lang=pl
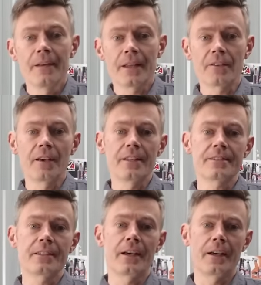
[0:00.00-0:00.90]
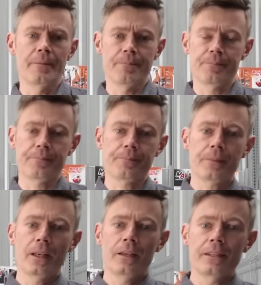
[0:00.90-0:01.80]
Tak więc e,
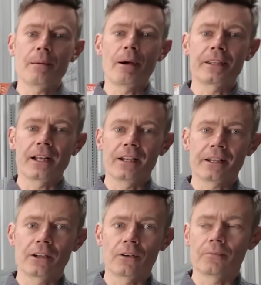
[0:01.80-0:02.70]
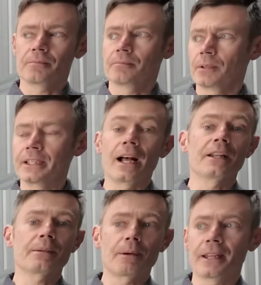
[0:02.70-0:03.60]
nie ma idealnego,
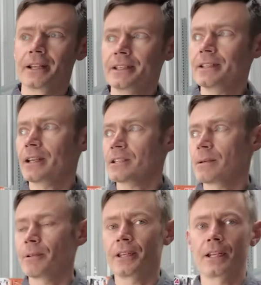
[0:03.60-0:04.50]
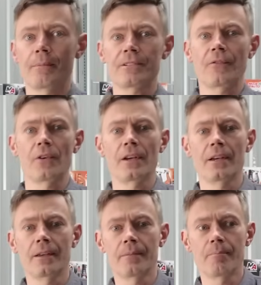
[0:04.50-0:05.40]
idealnych baterii. Każda bateria ma
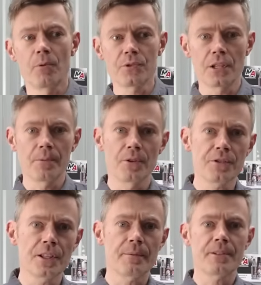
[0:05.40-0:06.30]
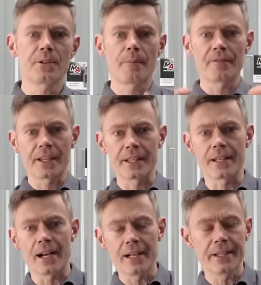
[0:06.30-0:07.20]
swoje plusy i minusy, natomiast są pewne
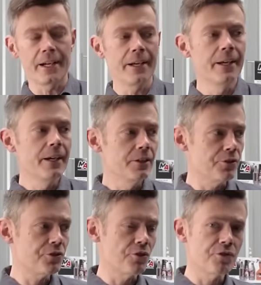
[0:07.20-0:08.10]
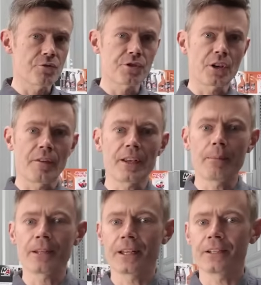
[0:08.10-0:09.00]
generalia dotyczące użytkowania
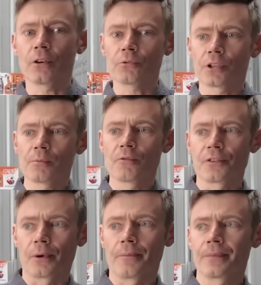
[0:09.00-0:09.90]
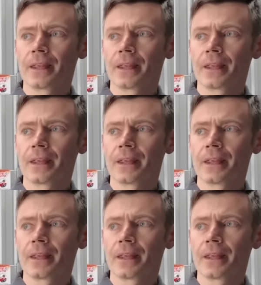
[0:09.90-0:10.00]
baterii, o których mówiłem.